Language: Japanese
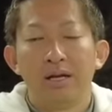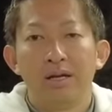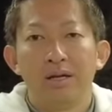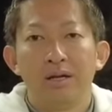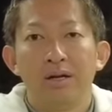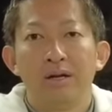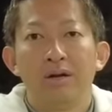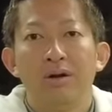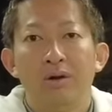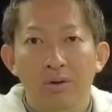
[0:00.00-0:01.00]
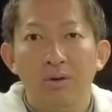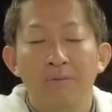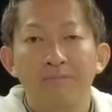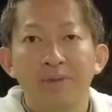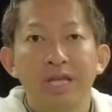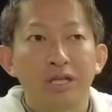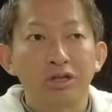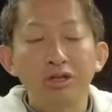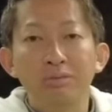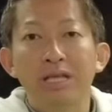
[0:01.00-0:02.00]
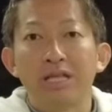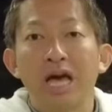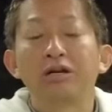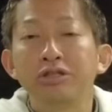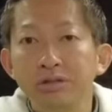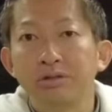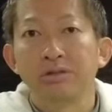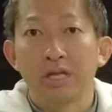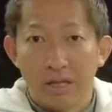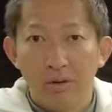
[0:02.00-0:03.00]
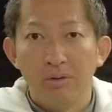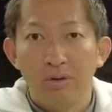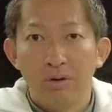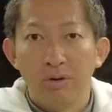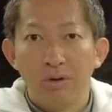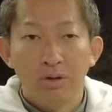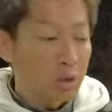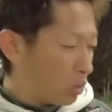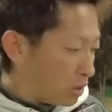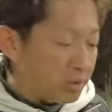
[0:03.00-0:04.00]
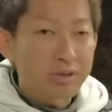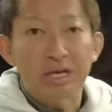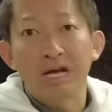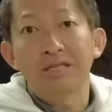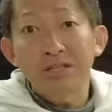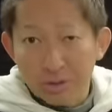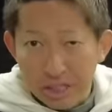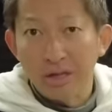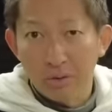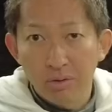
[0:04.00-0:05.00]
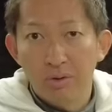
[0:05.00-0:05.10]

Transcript: ああ。だって9番で110って言ってんだよ。で、ここで打ったら130点だよ。